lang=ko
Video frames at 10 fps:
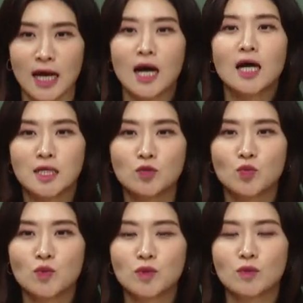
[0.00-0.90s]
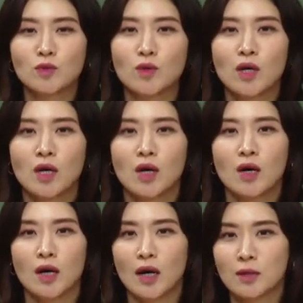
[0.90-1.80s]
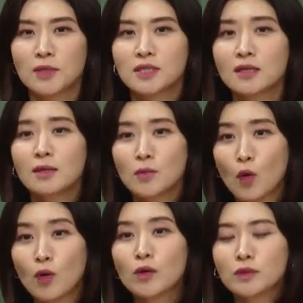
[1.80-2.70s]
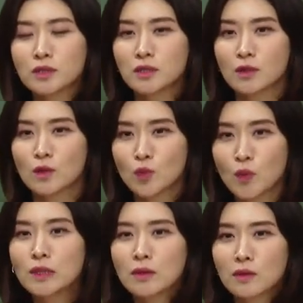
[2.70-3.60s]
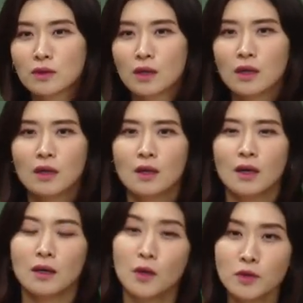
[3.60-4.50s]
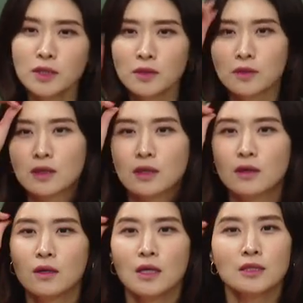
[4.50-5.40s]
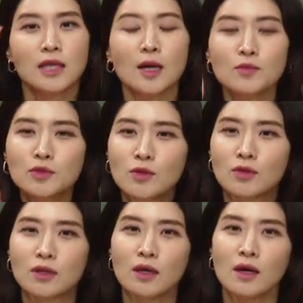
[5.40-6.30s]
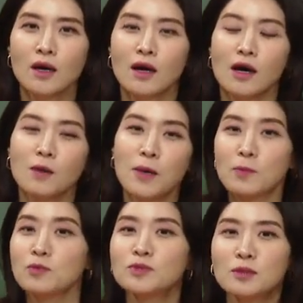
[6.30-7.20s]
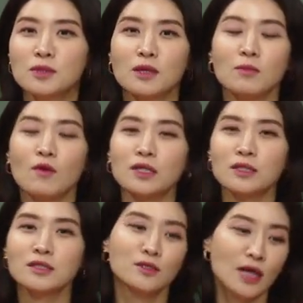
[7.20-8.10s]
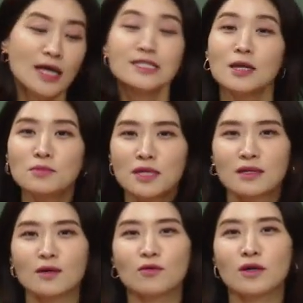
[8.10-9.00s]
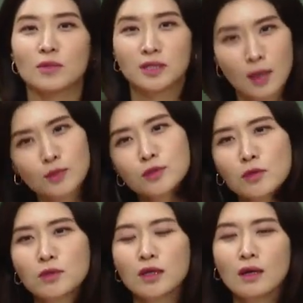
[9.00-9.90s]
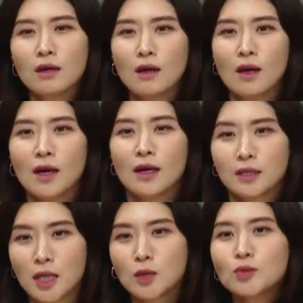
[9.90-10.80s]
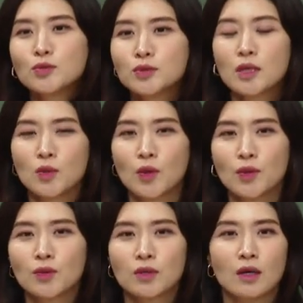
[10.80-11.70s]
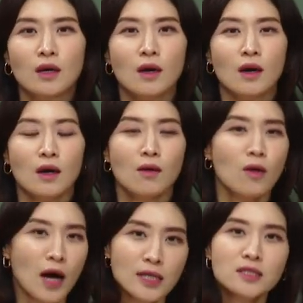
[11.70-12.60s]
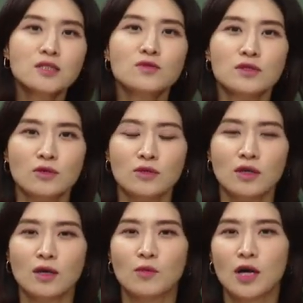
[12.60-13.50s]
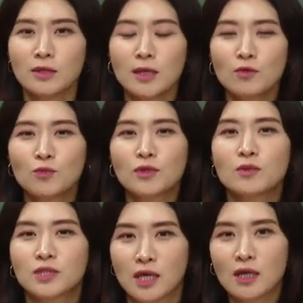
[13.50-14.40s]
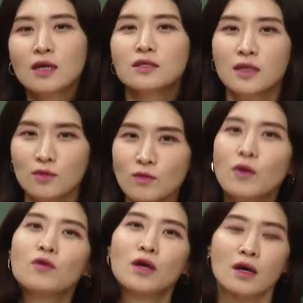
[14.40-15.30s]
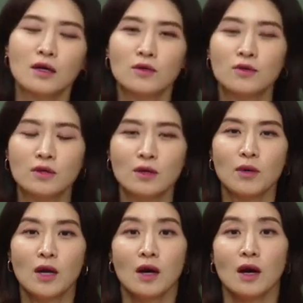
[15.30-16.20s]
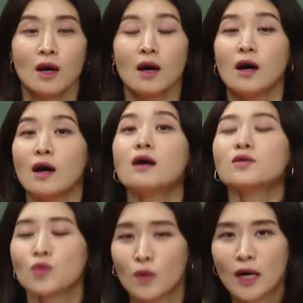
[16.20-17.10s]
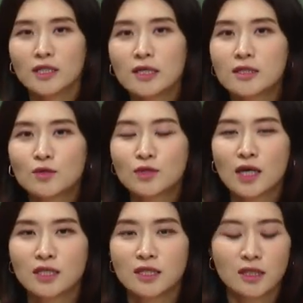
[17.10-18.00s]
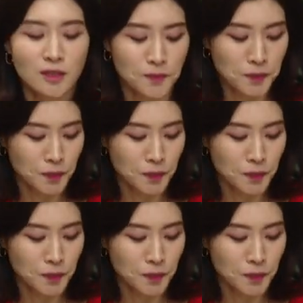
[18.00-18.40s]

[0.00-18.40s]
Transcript: 다 이구동성으로 아, 이번에 사탐 어려웠지? 동산 어때? 아, 경제는 어때요? 사문은 어때? 아까 박범쌤이랑 막 화장실에서 한참 얘기를 한 거야. 막 사문은 어때? 야, 생윤, 윤사도 어려웠대. 어, 한지도 그렇대. 뭐 까다롭대. 뭐 세계사도 몇 개가 그렇대. 동아시아사도 사실은